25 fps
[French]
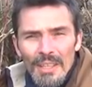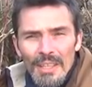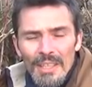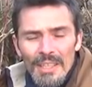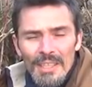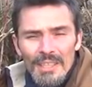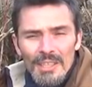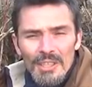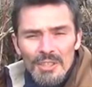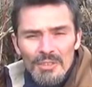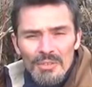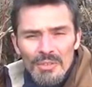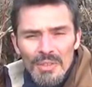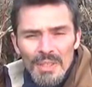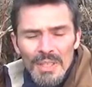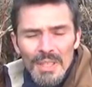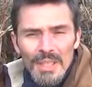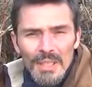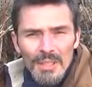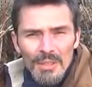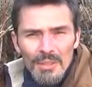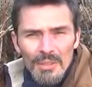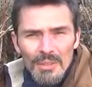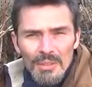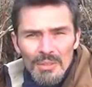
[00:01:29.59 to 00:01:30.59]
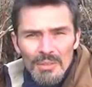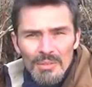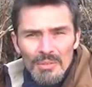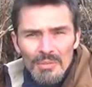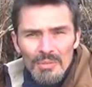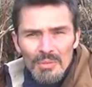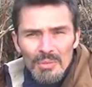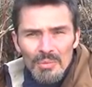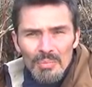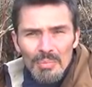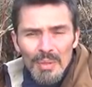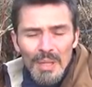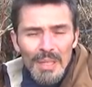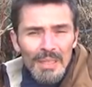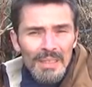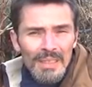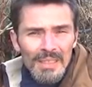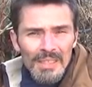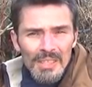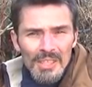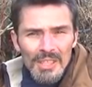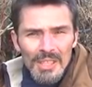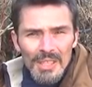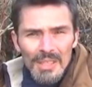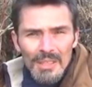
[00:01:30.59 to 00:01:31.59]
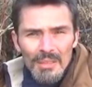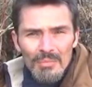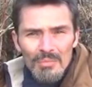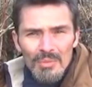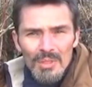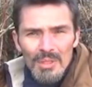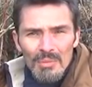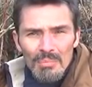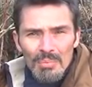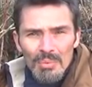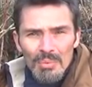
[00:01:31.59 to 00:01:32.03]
et je vais euh, vous partager un petit